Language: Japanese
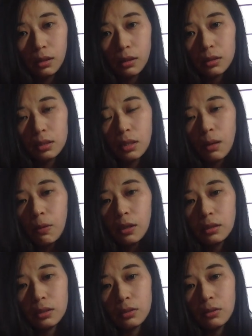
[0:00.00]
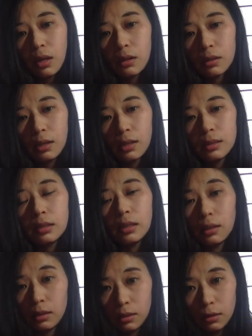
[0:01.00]
だからスターバックスのテラス
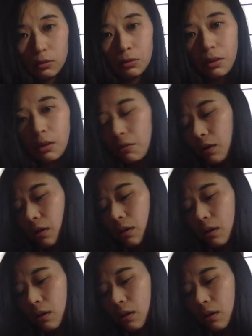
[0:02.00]
席とかは